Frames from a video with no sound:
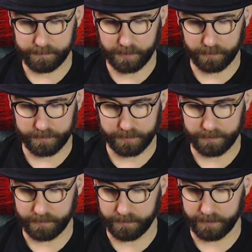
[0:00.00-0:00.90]
Brauchst seinen
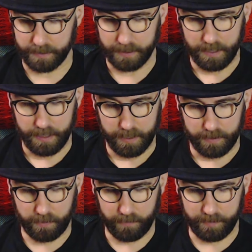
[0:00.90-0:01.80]
neuen
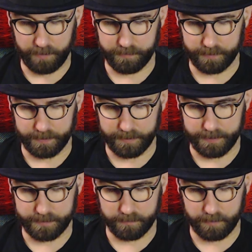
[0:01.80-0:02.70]
Koffer für deine
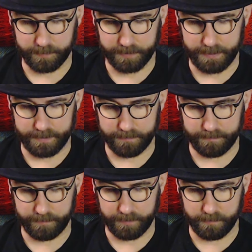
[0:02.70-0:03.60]
nächste Urlaubsreise.
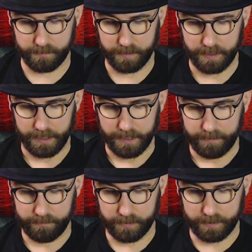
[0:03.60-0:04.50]
Wenn du
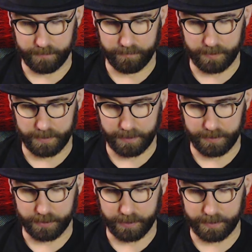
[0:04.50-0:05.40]
wirklich, wirklich
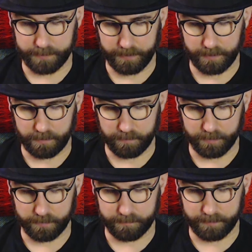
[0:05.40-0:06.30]
einschränkst bei der
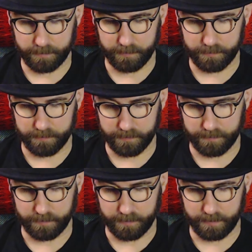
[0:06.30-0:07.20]
Klamottenauswahl, könntest du
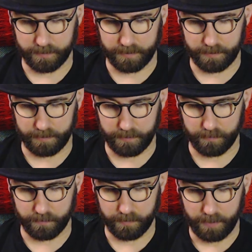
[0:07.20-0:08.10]
den,
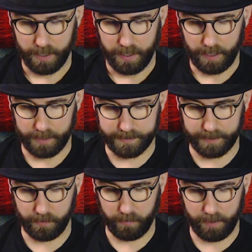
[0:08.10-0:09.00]
nur als dein
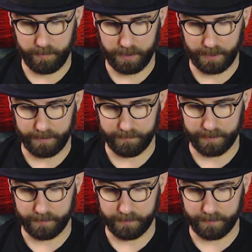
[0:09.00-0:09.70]
neuer Begleiter werden.